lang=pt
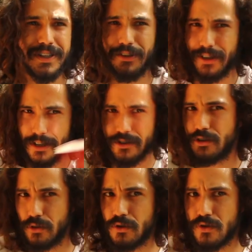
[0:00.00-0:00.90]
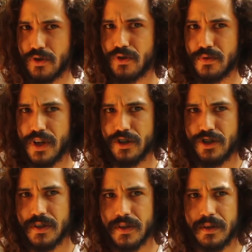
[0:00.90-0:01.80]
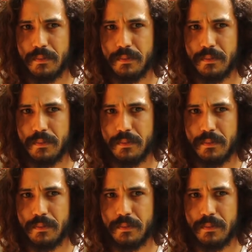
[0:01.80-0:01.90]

Então acredito que todos nós somos artistas,